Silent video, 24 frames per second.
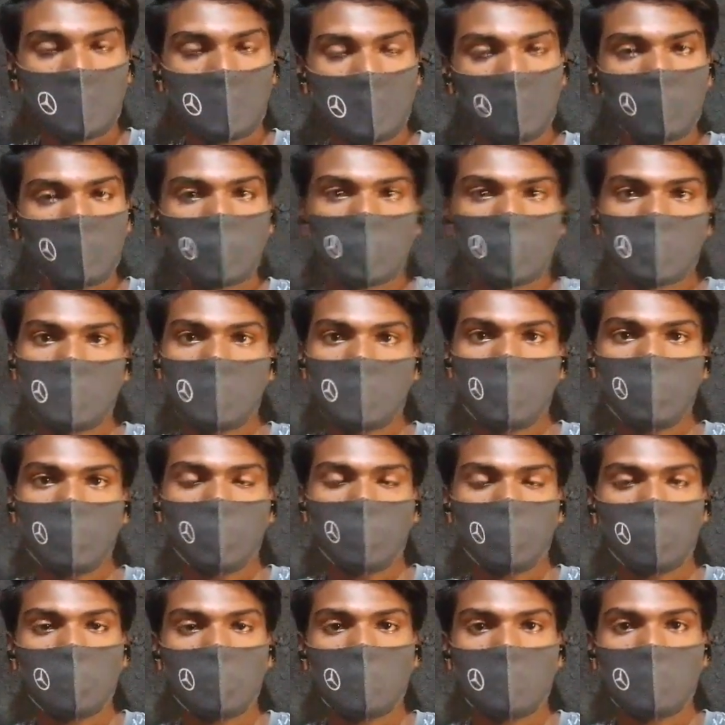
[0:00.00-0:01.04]
గేమ్ చేంజర్
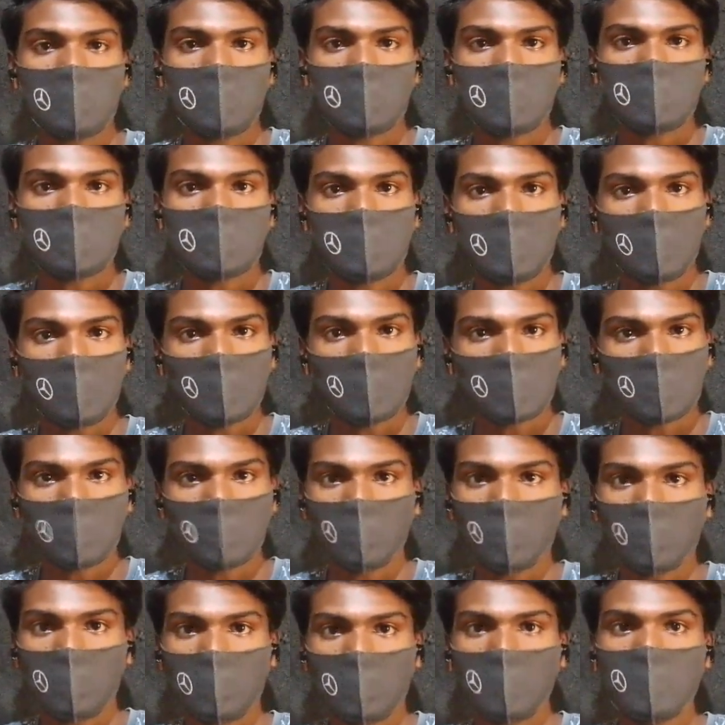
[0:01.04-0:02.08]
ఓటీటీ రైట్స్ని
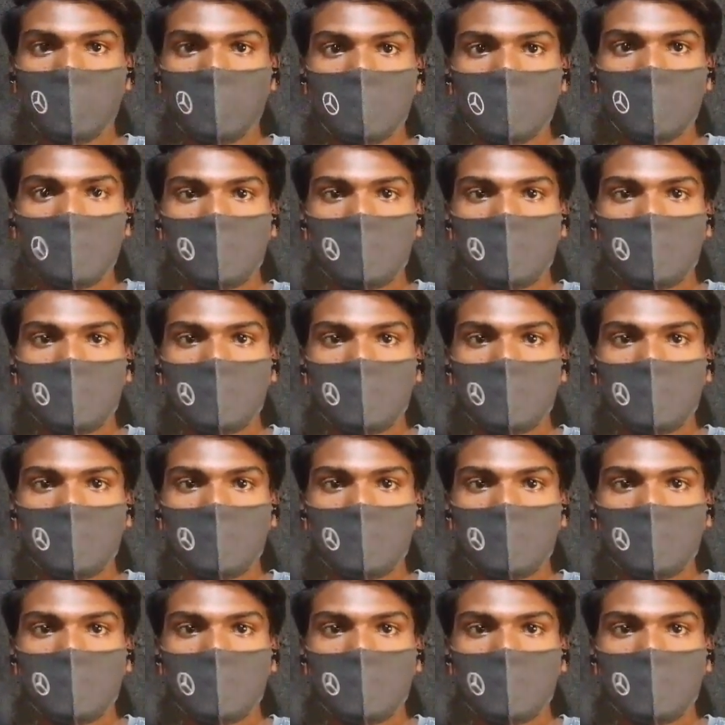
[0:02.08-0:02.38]
అమెజాన్ ప్రైమ్